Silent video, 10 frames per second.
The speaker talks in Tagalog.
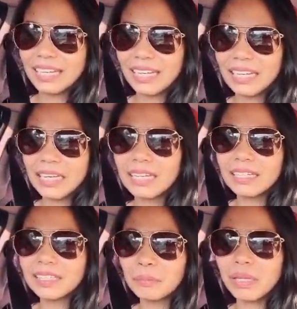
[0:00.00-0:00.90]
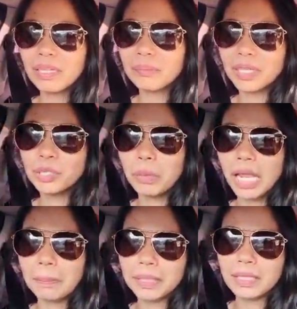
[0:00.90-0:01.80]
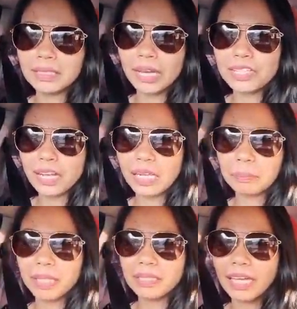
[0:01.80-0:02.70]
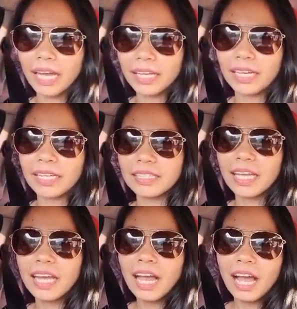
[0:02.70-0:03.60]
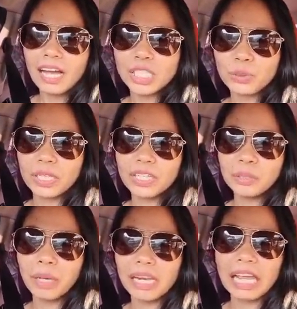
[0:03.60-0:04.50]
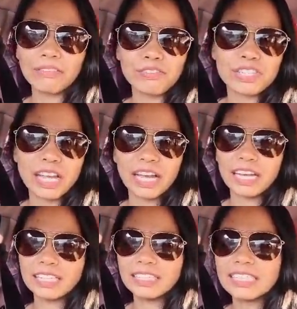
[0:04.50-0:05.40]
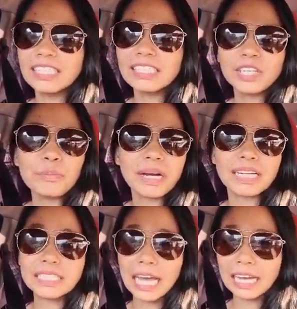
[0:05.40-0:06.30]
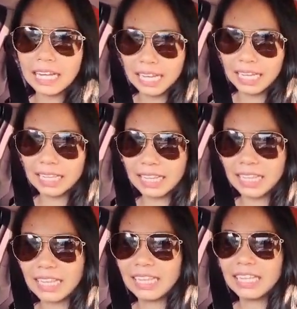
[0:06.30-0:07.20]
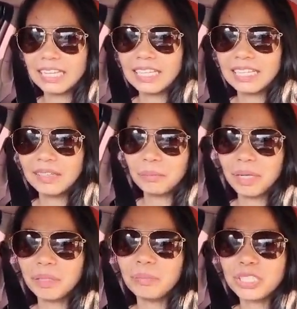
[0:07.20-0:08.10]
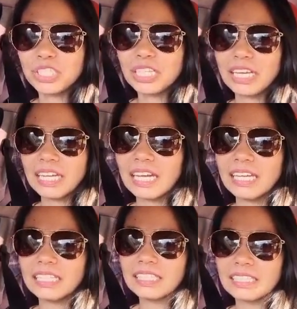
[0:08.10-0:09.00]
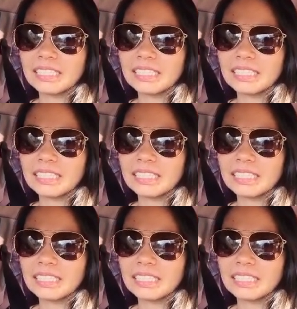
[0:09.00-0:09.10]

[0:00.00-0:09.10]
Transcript: Ayan, medyo malapit na tayo sa Kalapandayan. Actually, on my left side, nandyan na yung mga dagat. Mga beach na yan.